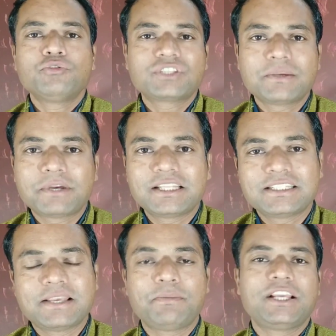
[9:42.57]
उसके बाद
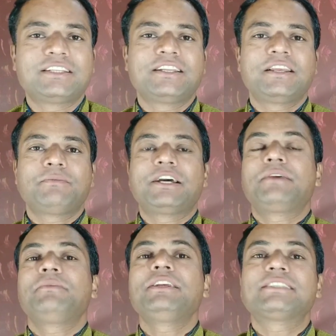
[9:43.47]
इस एप्लीकेशन के
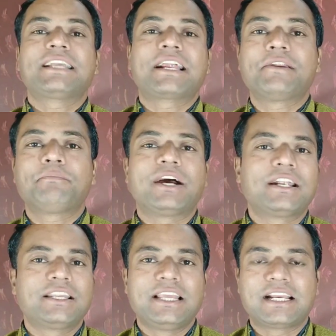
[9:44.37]
बारे में सेकंड
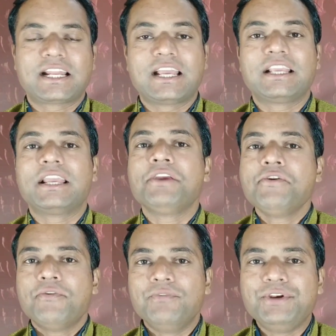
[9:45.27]
पार्ट लेकर आएंगे
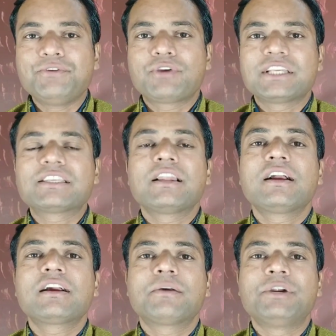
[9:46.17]
वीडियो कैसा
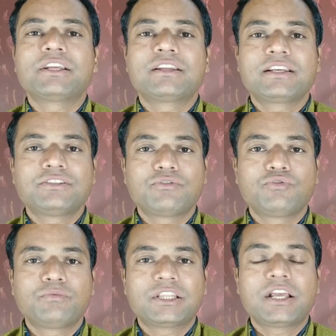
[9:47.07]
लगा कमेंट करके
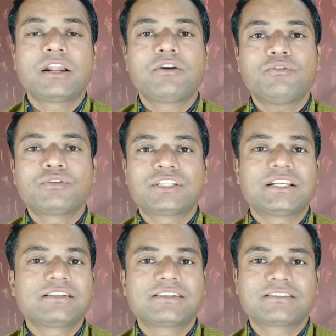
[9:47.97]
ज़रूर बताना और
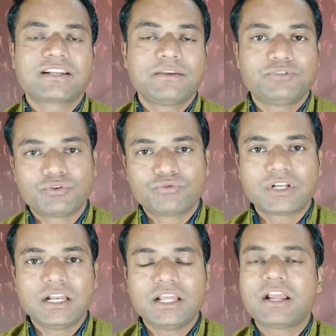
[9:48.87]
चैनल सब्सक्राइब जरूर
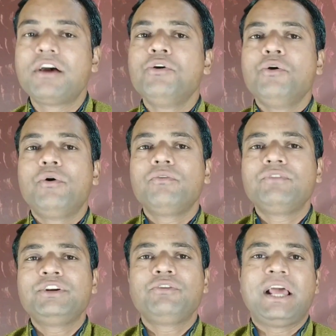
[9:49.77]
कर लेना और
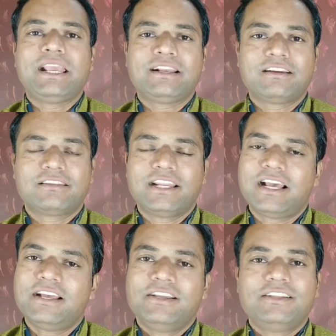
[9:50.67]
वीडियो लाइक कर
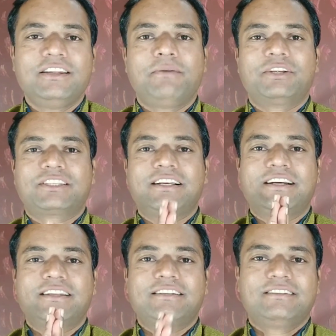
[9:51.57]
देना
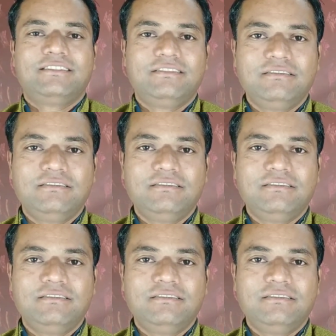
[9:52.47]
नमस्कार